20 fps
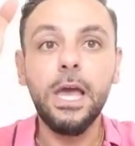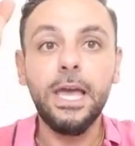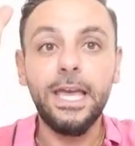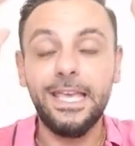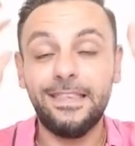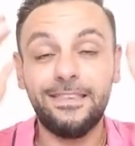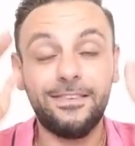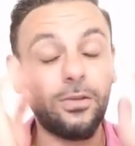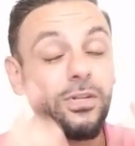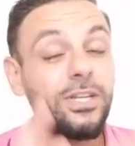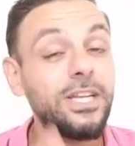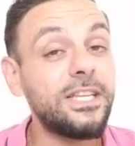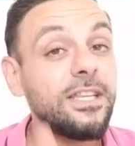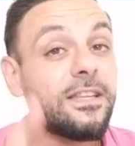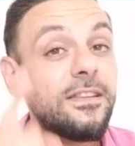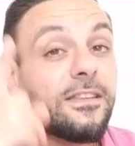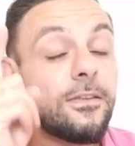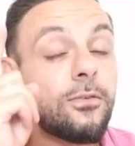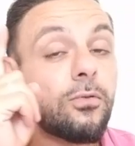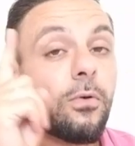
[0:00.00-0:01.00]
Et sans les
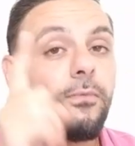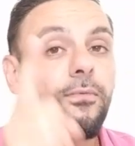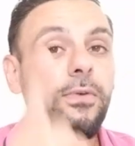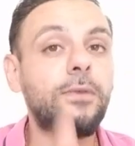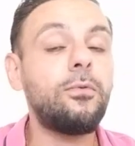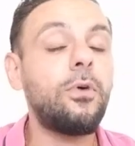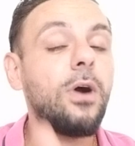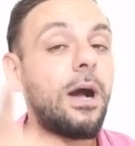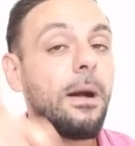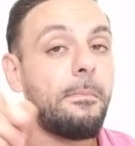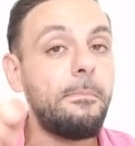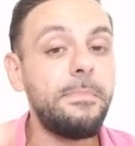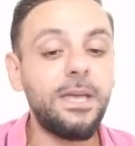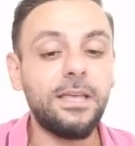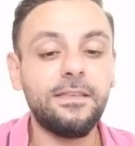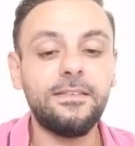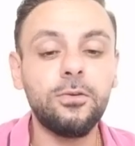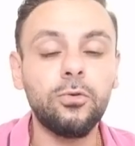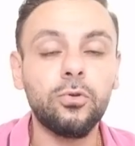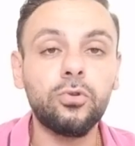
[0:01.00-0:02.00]
décisions favorables,
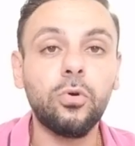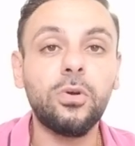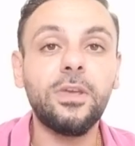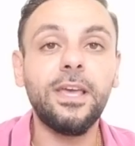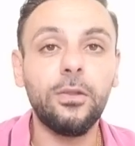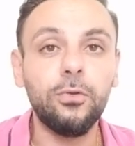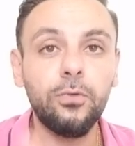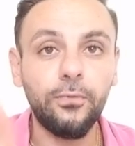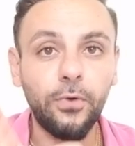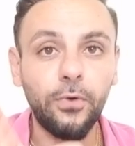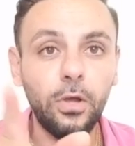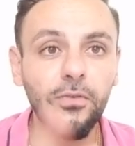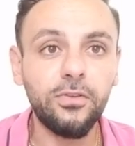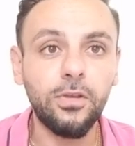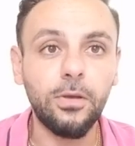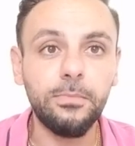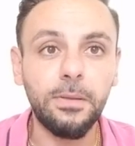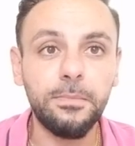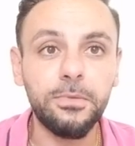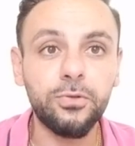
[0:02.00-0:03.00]
merci autocar de France,
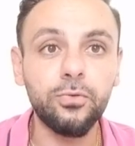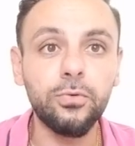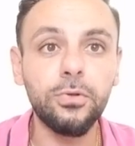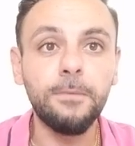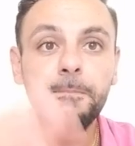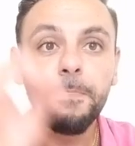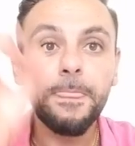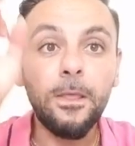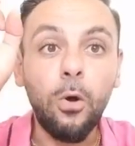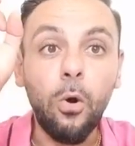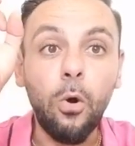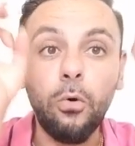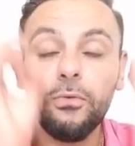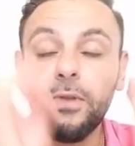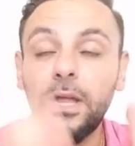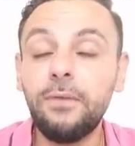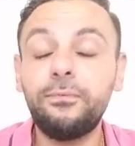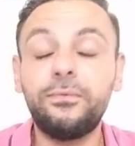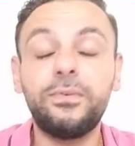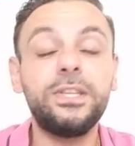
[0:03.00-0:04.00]
comme d'habitude, on
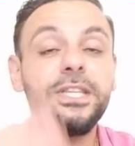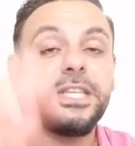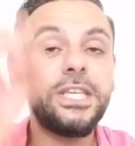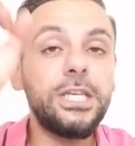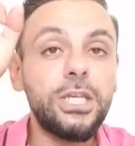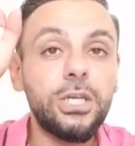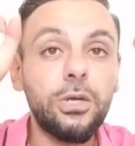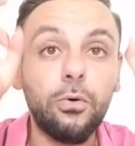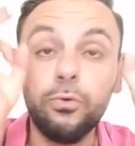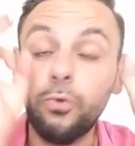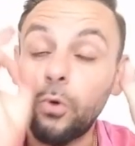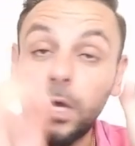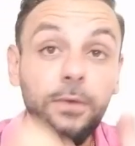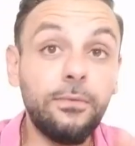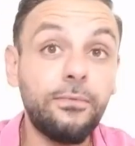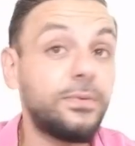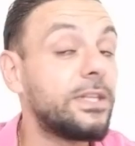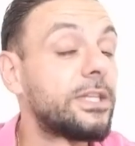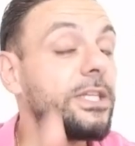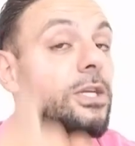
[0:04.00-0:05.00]
a fini, on aurait
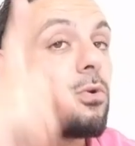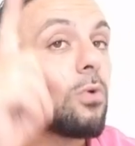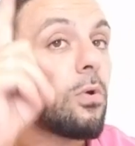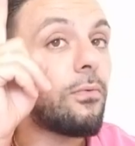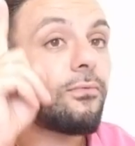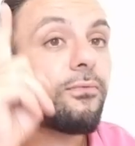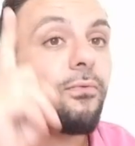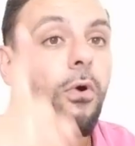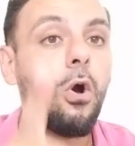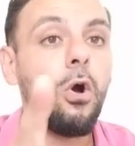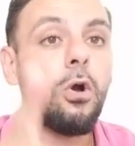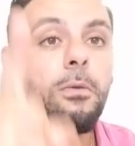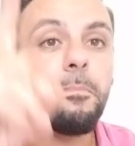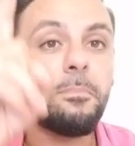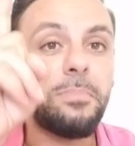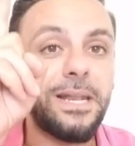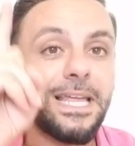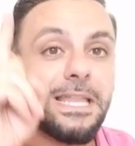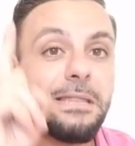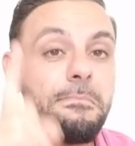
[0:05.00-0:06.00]
fini le
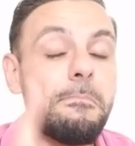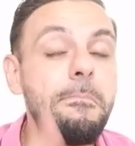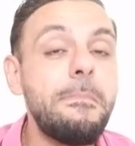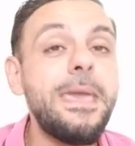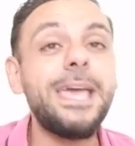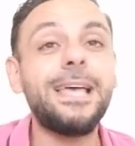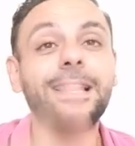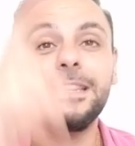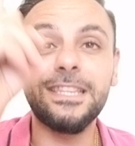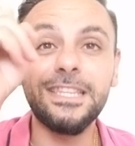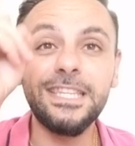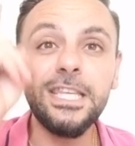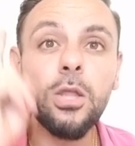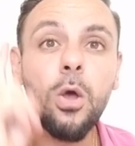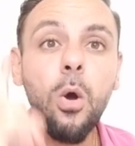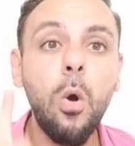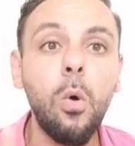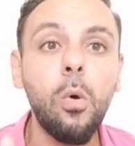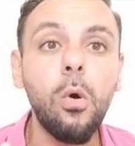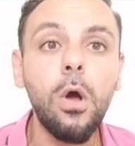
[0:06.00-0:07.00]
froc plein de merde. Dis
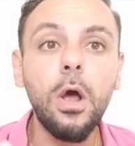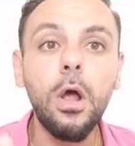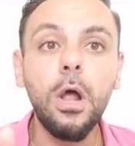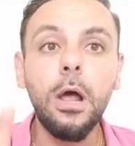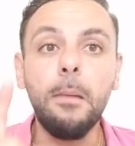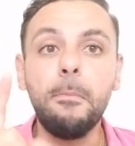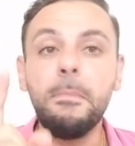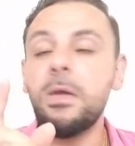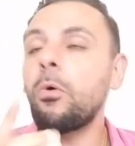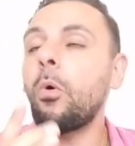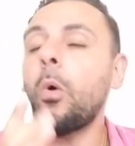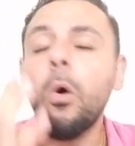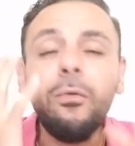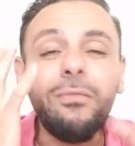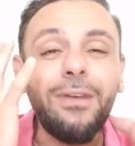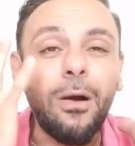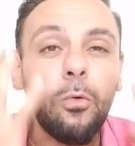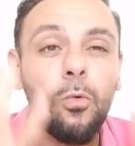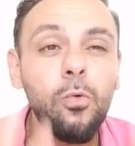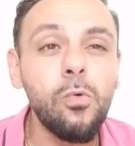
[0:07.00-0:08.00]
donc! Mais on
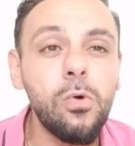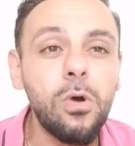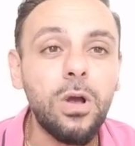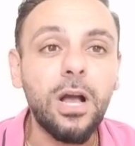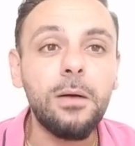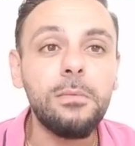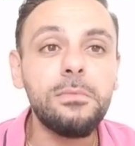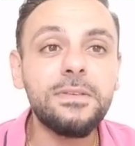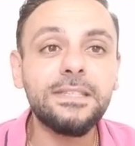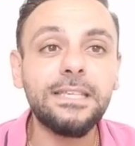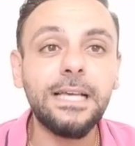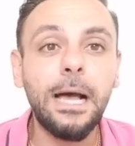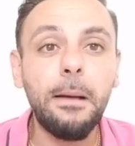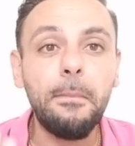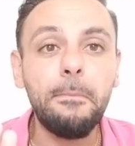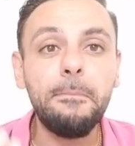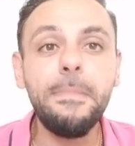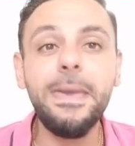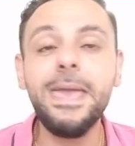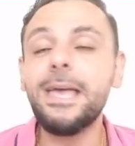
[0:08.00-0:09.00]
va où comme
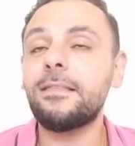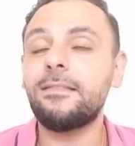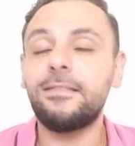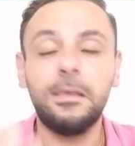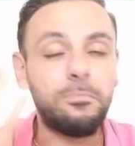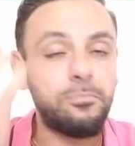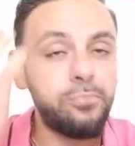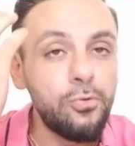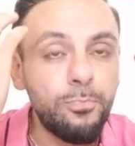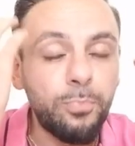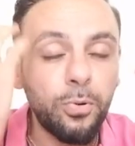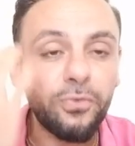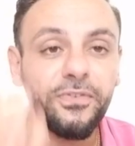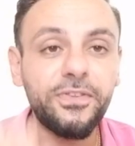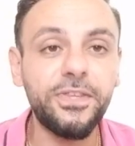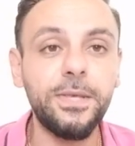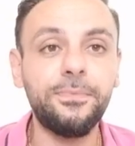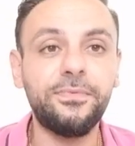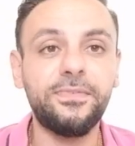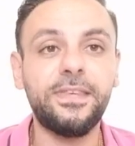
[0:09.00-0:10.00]
ça? Merde, c'est plus
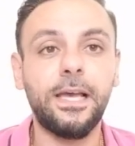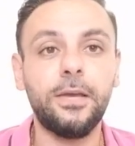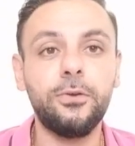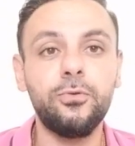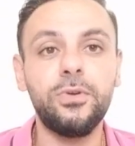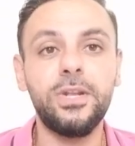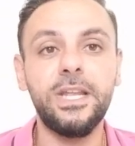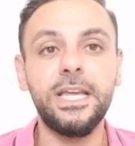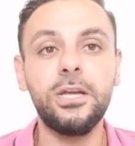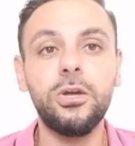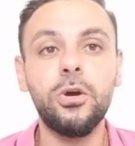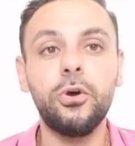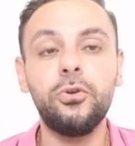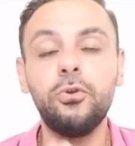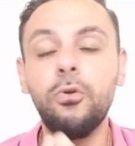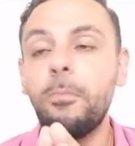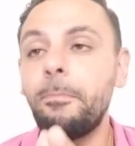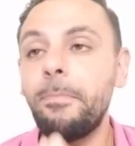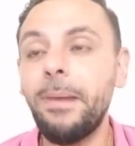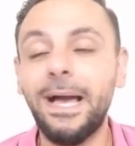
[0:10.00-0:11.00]
possible, sérieux, les gones.
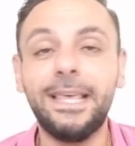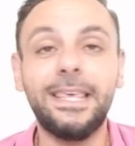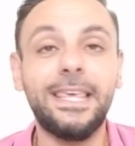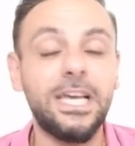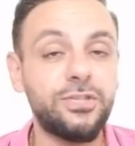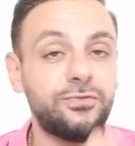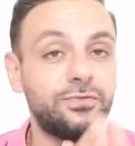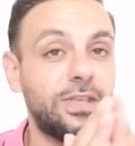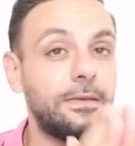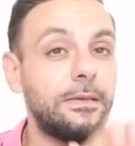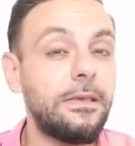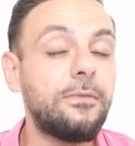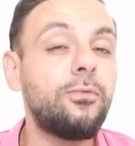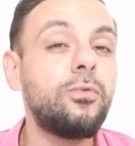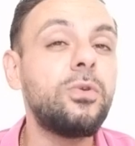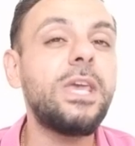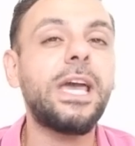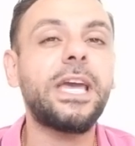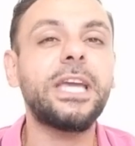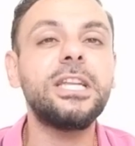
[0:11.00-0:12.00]
Le parquage, vous avez
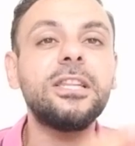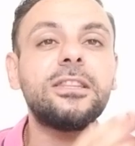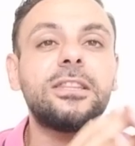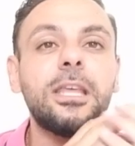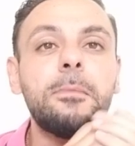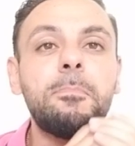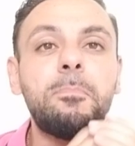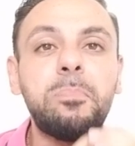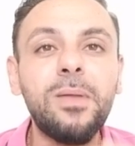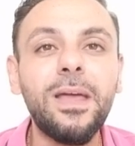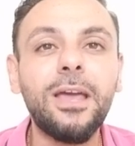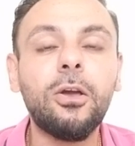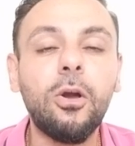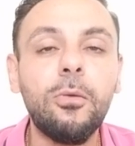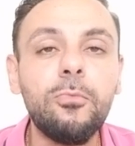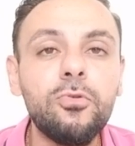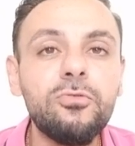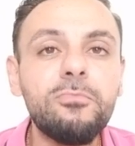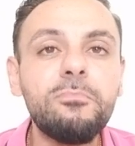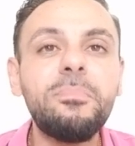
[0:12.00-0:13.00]
vu hier, il était plein
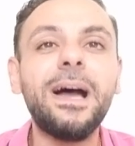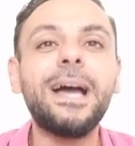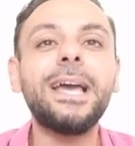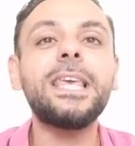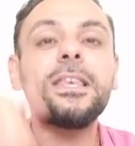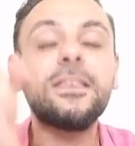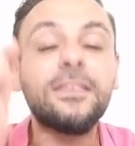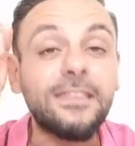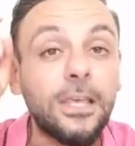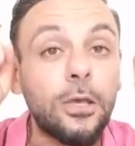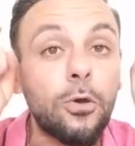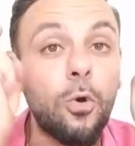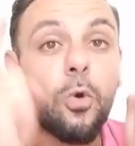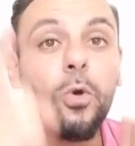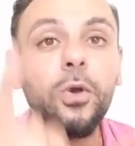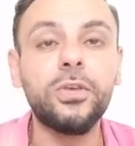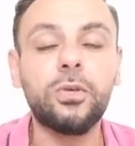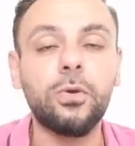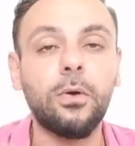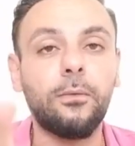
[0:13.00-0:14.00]
comme une barrique. C'est
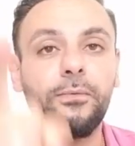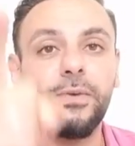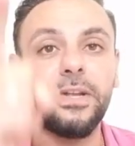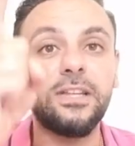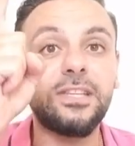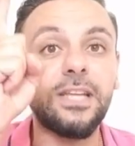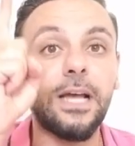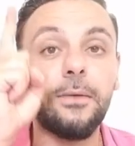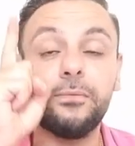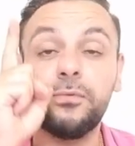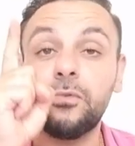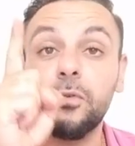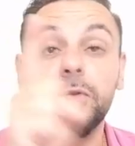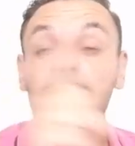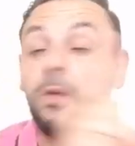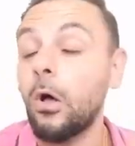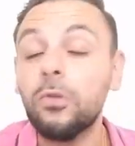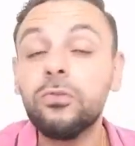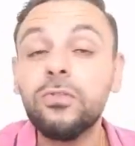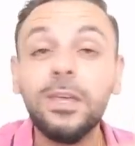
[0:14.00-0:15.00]
eux qui ont fait le taf.
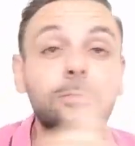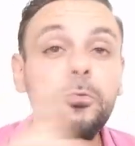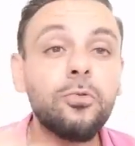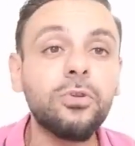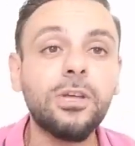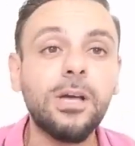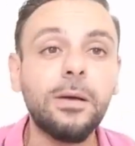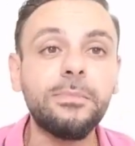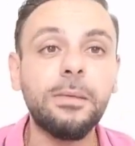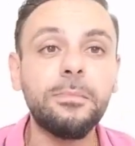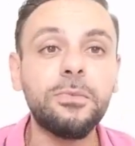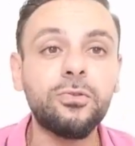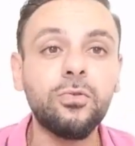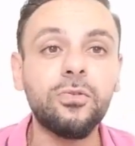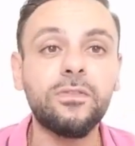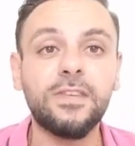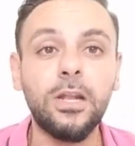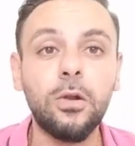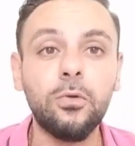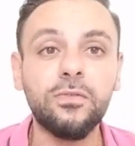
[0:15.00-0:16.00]
En tribune, comme
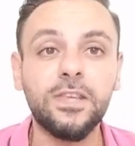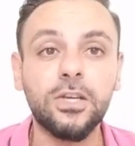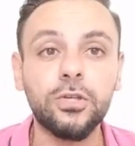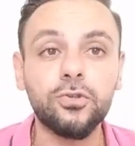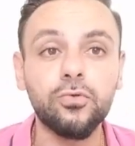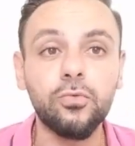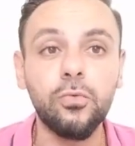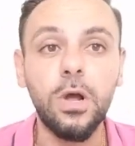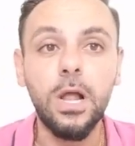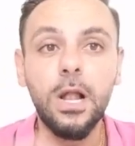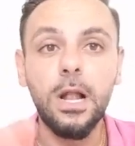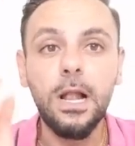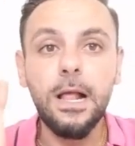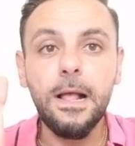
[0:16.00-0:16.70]
d'habitude, c'est là où ça joue.